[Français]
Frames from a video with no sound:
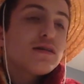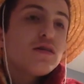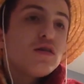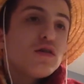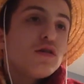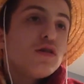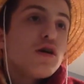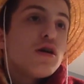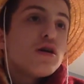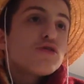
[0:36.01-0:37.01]
Euh,
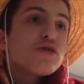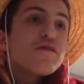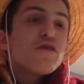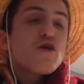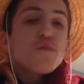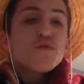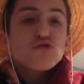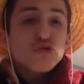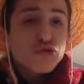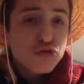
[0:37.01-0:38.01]
je l'ai fait un peu
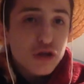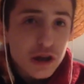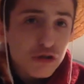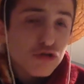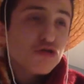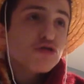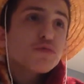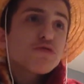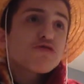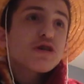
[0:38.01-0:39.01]
sur le coup de tête ce
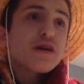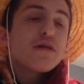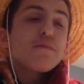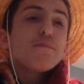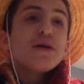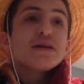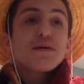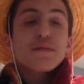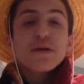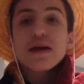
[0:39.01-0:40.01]
changement de chaîne, mais ça
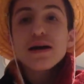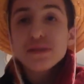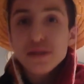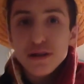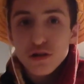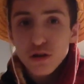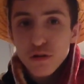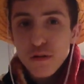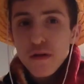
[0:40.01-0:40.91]
m'a pris assez de temps